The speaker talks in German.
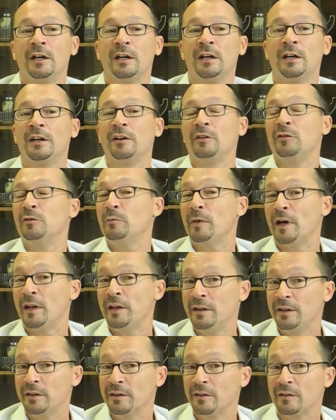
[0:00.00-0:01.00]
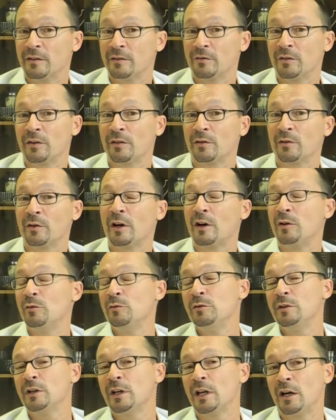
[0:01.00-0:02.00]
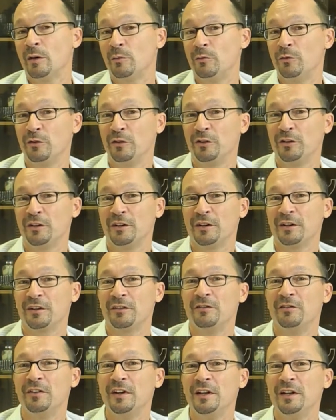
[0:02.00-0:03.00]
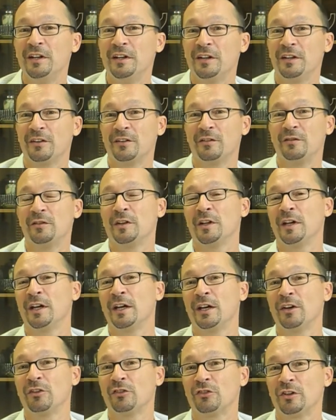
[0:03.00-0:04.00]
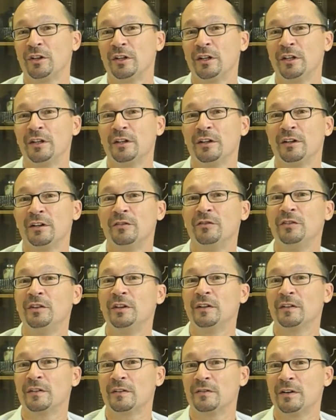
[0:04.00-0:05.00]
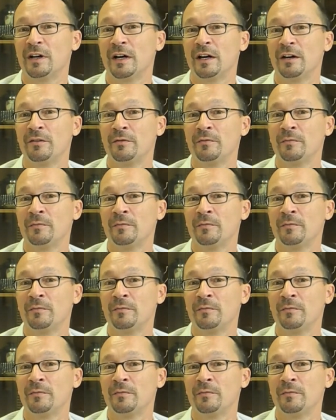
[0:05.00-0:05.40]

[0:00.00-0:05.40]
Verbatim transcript: Äh, und manches wird sogar unglaubwürdig, wenn ich es wiederherstelle, wie es war.